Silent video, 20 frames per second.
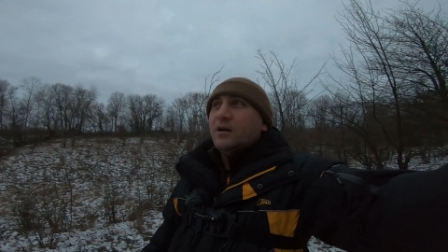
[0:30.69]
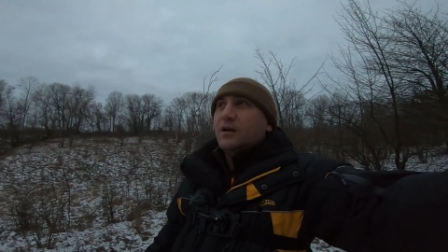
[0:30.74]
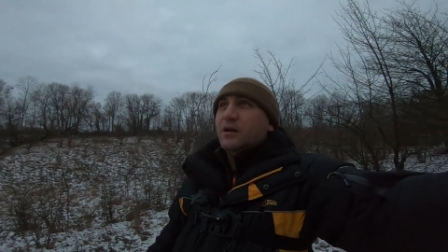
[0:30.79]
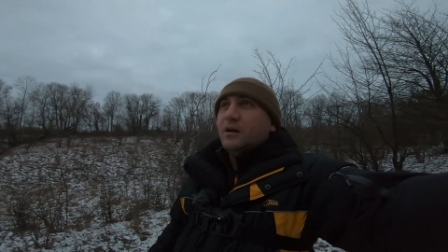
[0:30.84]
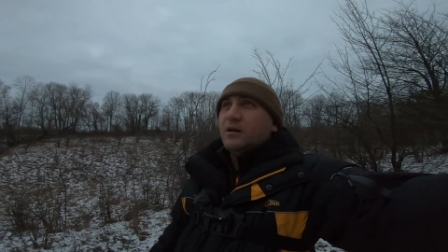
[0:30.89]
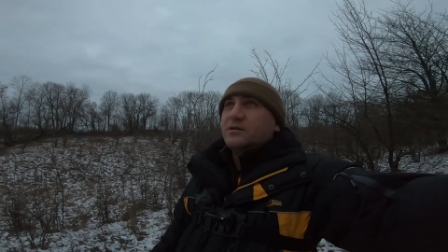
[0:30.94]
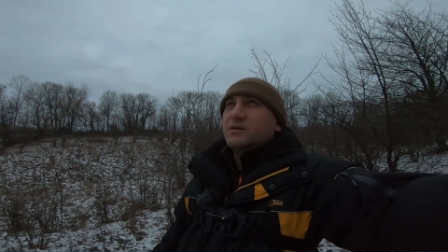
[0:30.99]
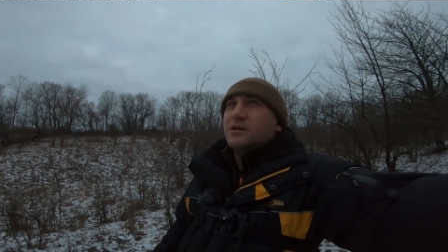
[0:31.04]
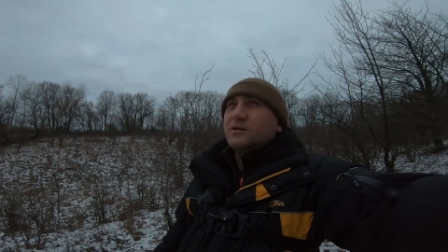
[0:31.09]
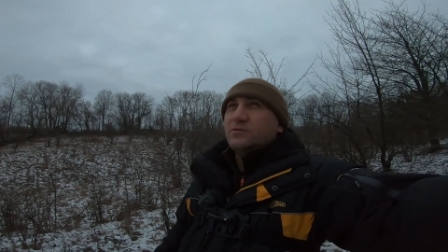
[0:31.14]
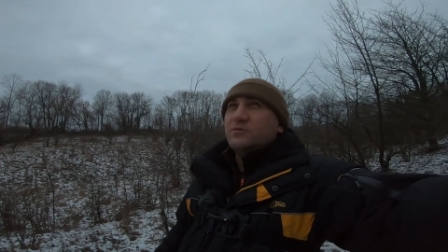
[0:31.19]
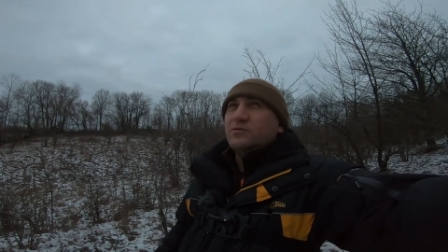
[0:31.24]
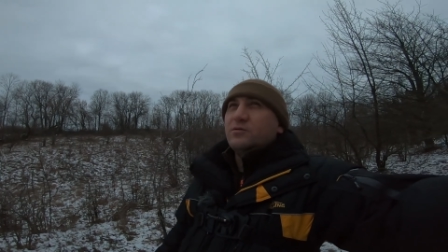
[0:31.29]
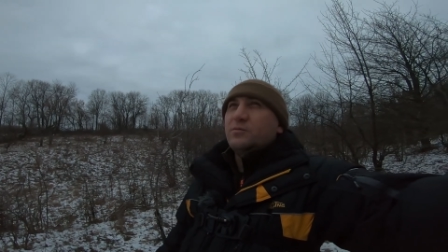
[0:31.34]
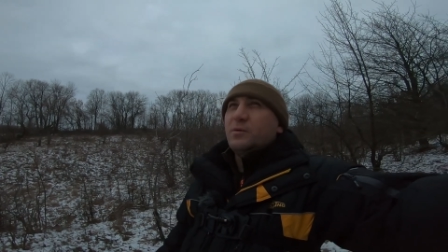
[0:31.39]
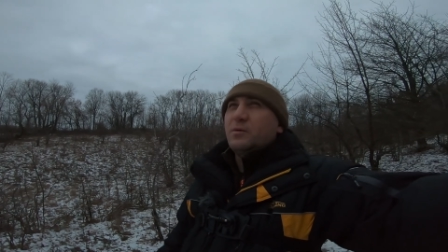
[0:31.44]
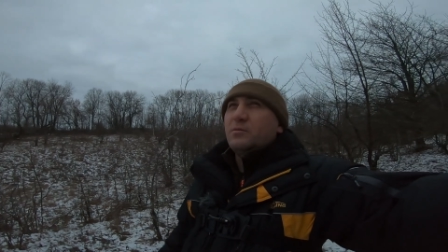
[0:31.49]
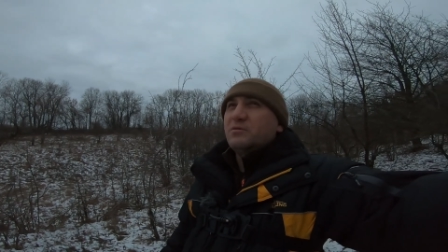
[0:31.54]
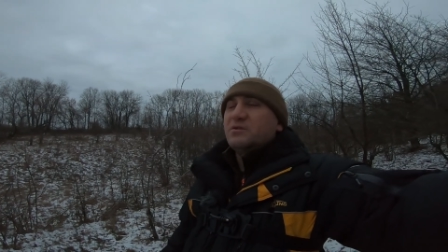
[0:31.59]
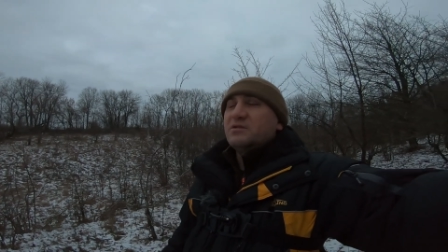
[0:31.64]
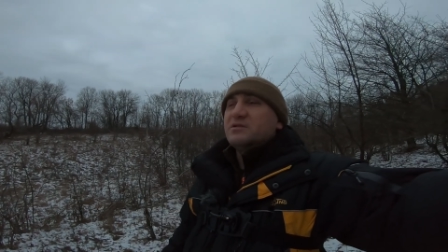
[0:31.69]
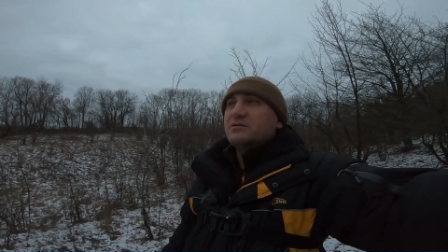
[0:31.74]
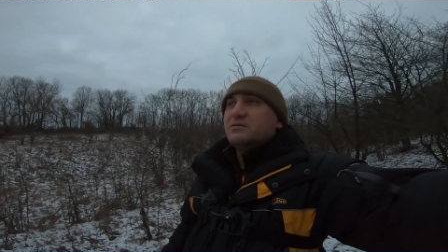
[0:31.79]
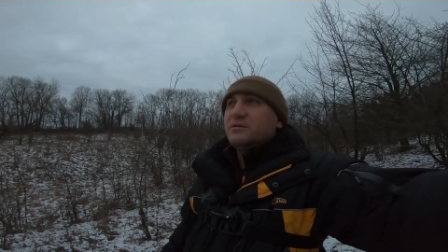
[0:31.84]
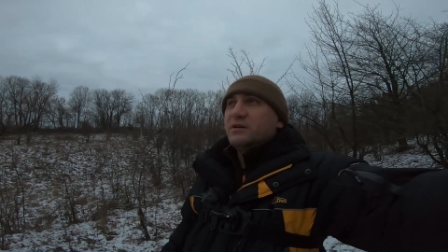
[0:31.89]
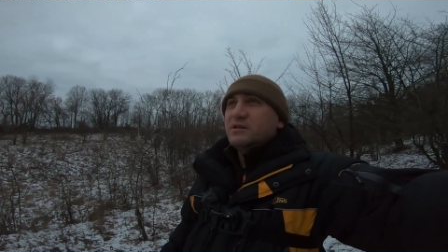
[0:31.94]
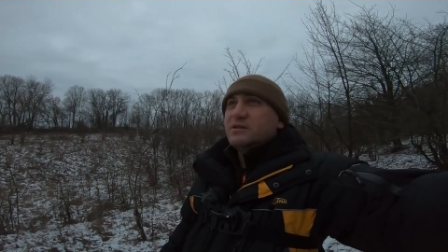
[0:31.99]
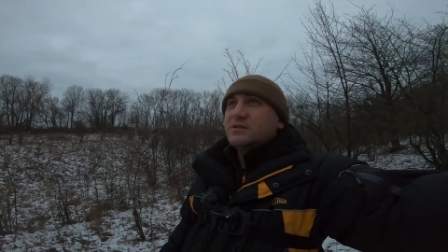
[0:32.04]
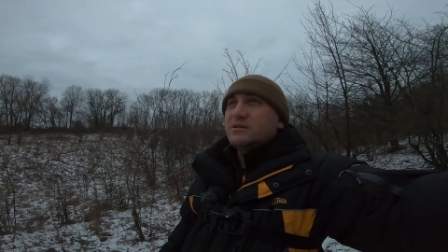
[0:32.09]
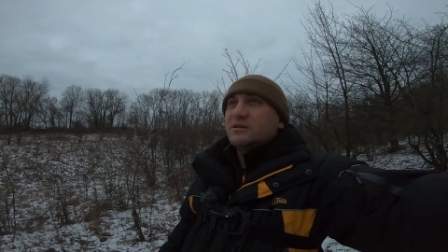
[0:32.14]
а, так у него, по-моему,
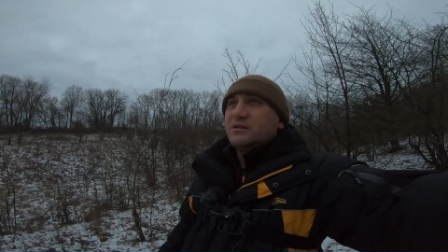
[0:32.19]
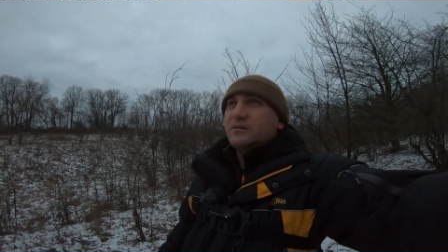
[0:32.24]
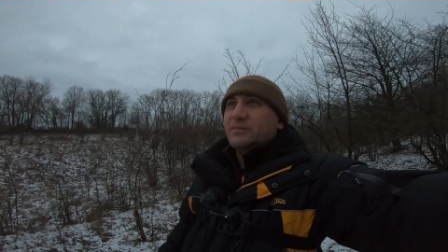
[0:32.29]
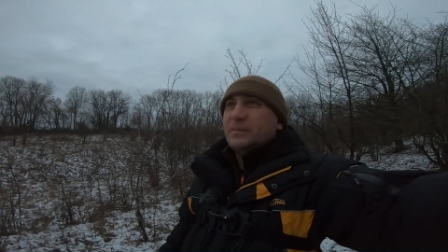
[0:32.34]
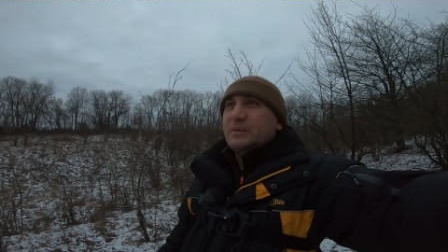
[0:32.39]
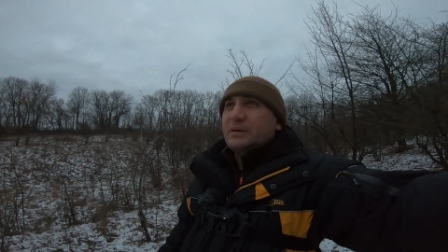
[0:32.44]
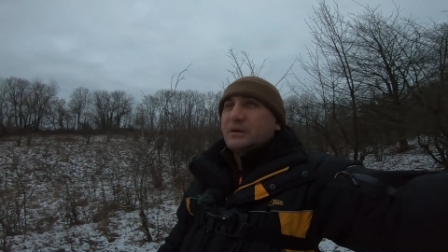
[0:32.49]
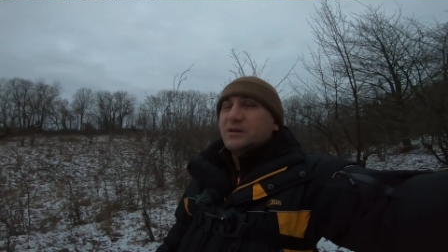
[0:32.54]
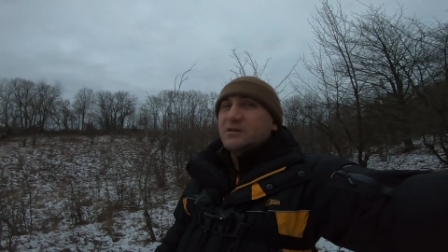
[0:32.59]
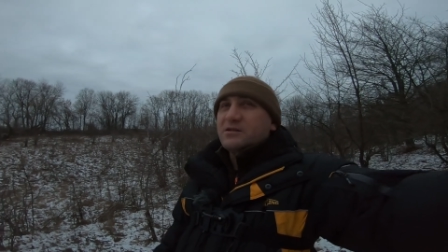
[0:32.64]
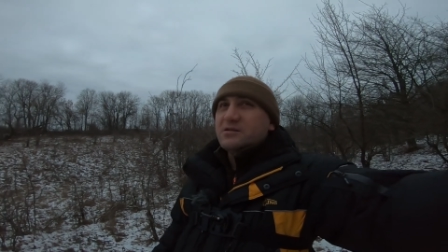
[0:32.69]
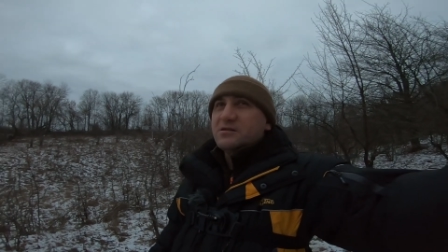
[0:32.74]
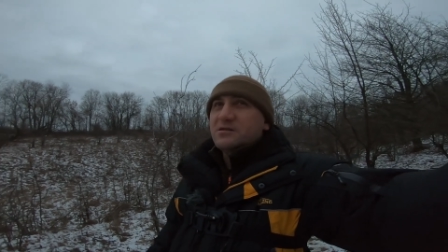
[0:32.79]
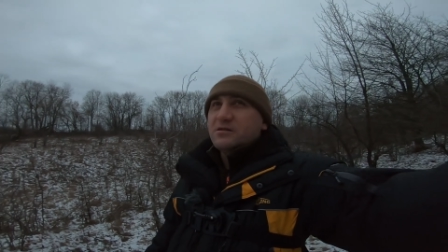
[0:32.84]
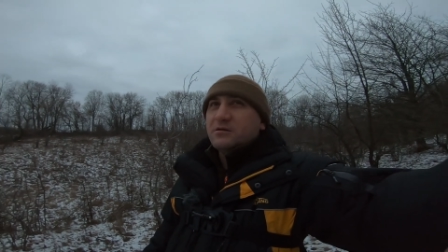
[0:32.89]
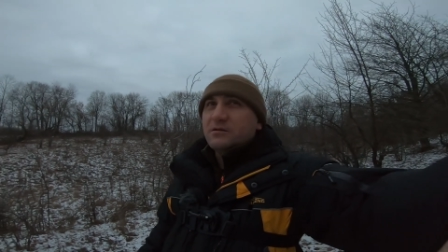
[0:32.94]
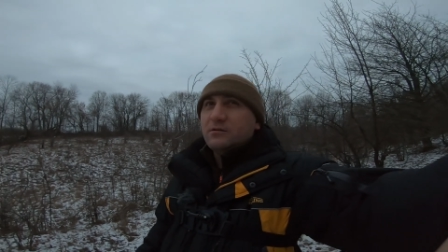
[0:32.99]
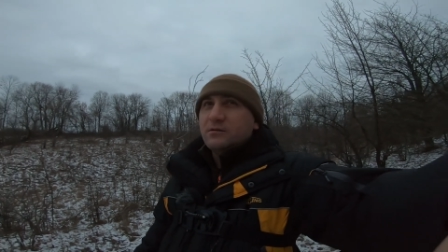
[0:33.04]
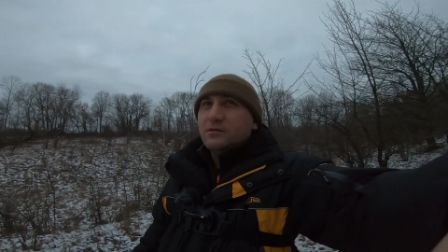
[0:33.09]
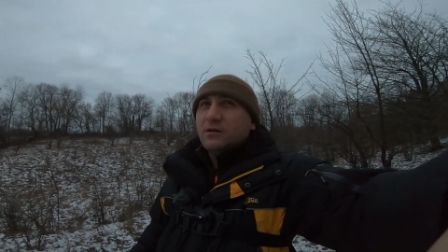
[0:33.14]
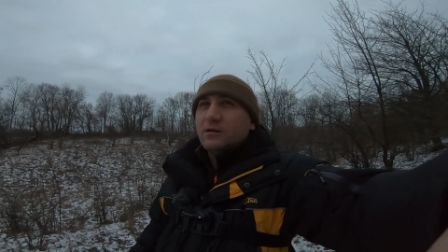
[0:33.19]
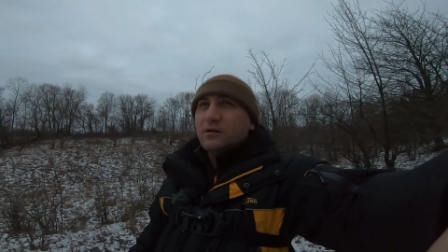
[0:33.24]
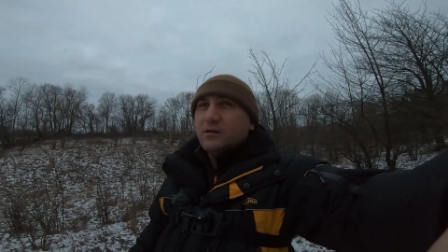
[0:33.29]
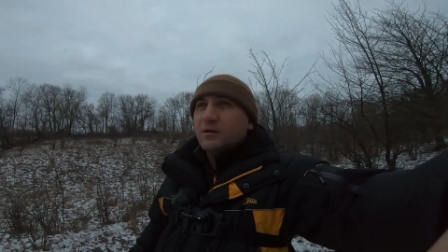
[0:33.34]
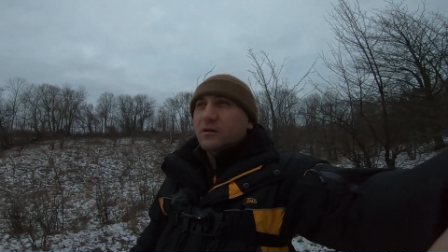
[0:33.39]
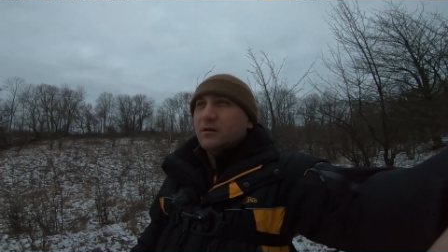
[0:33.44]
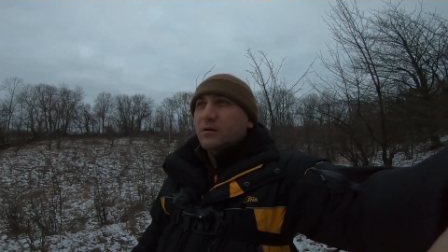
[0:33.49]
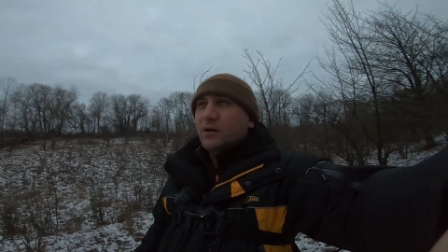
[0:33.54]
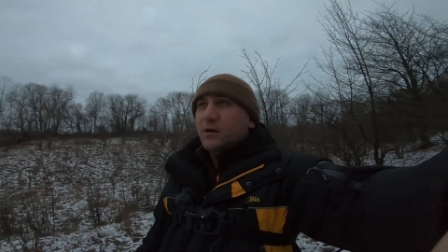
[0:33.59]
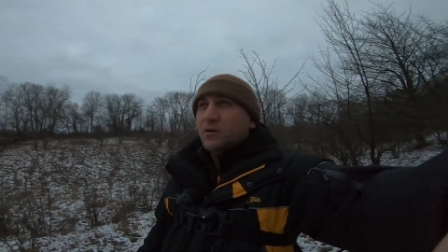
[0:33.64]
называется, раздел
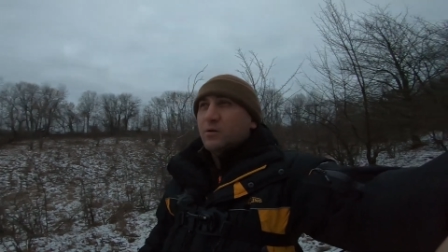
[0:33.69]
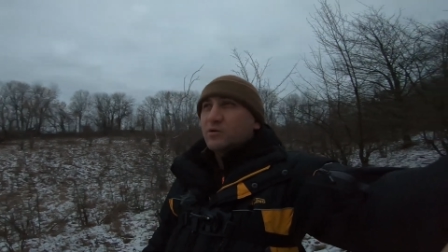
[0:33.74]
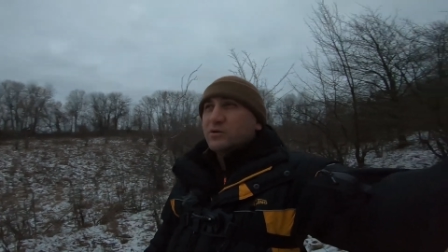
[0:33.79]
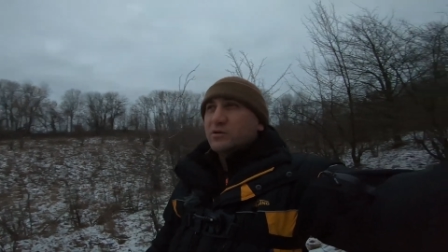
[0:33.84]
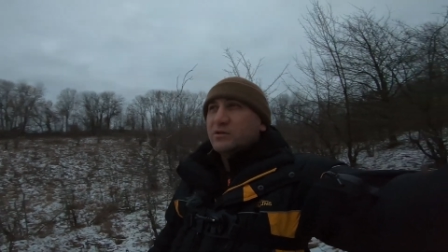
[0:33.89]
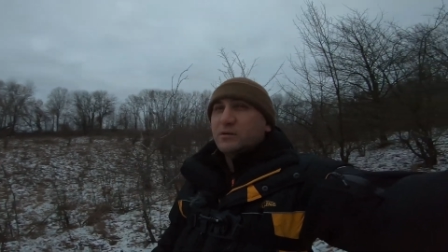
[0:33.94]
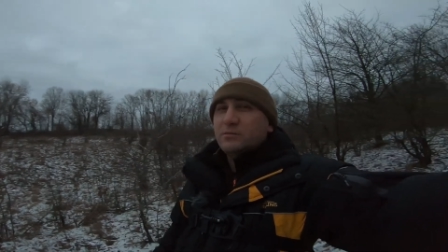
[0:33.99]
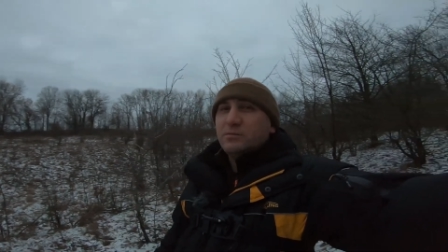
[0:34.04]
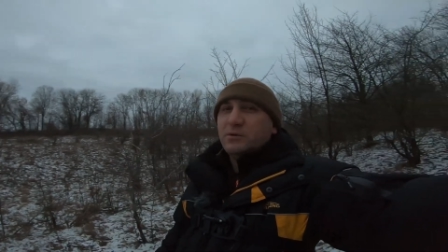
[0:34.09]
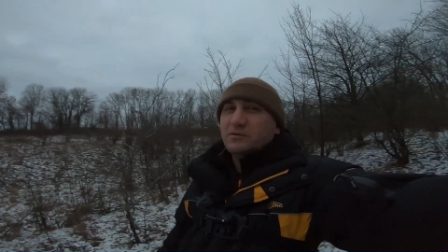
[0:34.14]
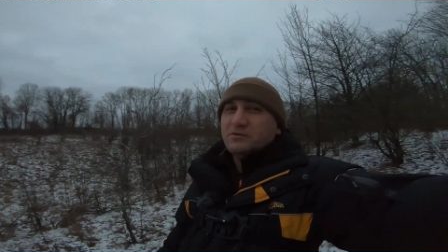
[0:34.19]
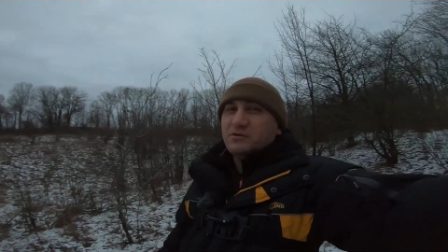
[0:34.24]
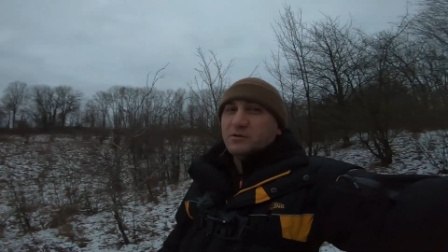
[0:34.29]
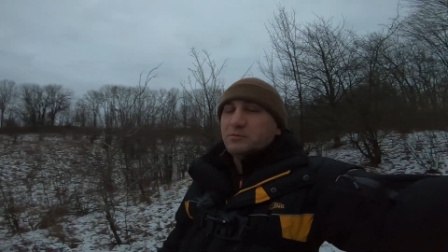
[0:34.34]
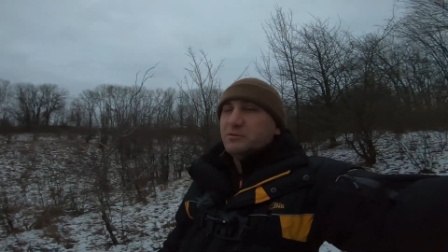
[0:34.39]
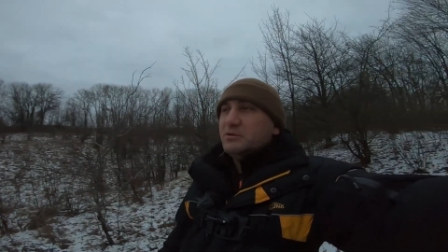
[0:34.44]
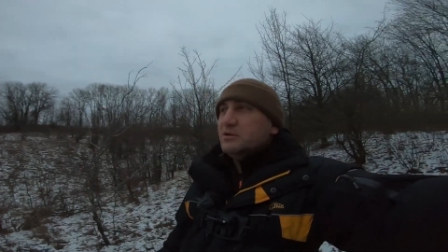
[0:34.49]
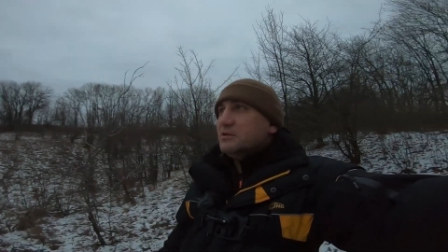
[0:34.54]
«Охота до певчей